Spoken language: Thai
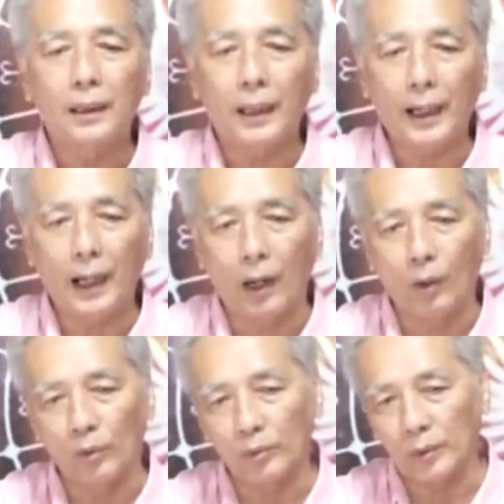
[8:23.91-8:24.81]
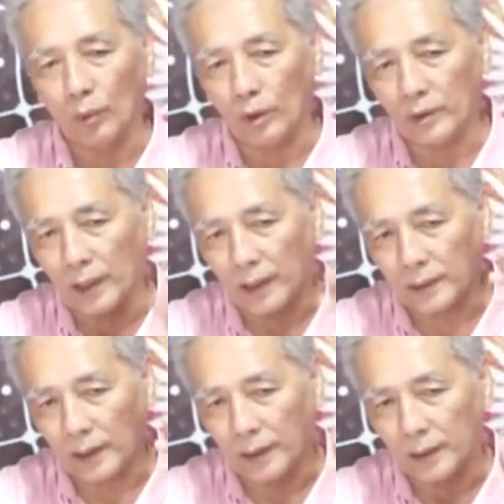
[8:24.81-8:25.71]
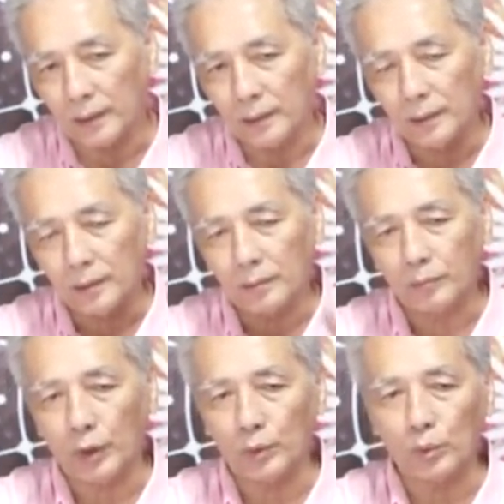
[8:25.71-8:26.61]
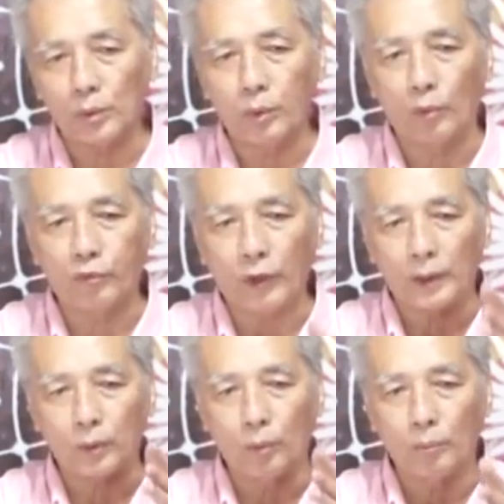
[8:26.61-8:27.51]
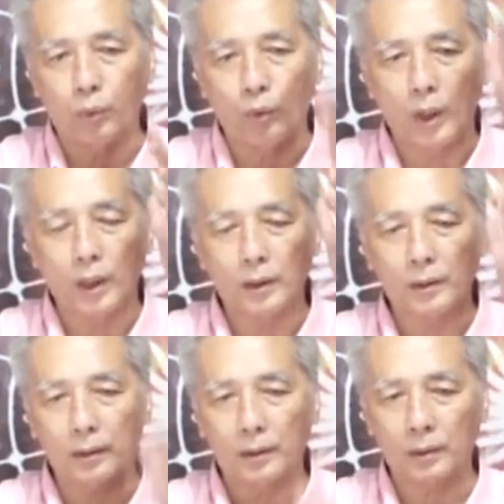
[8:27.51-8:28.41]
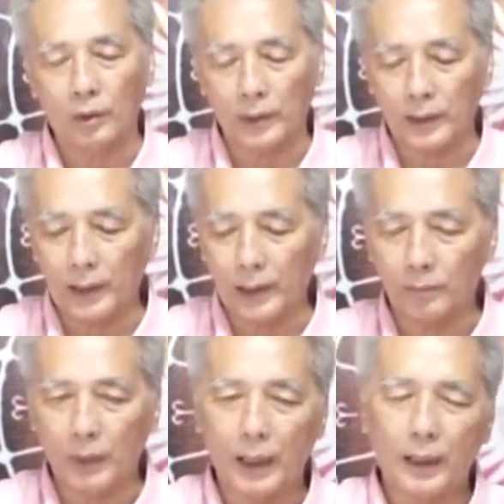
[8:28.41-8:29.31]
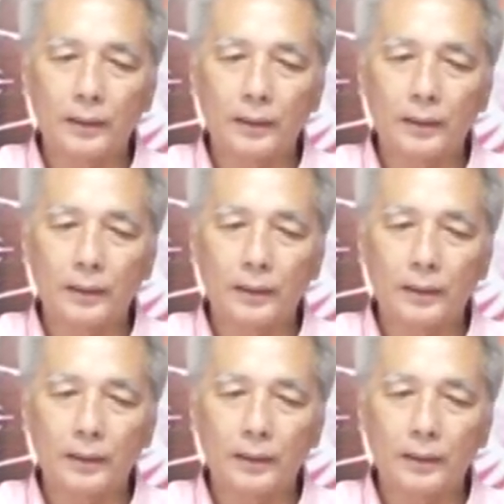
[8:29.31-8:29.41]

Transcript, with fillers: และเอาโหราศาสตร์ไทย ประยุกต์ของผมฟันธงพวก ก็จะได้เลขมา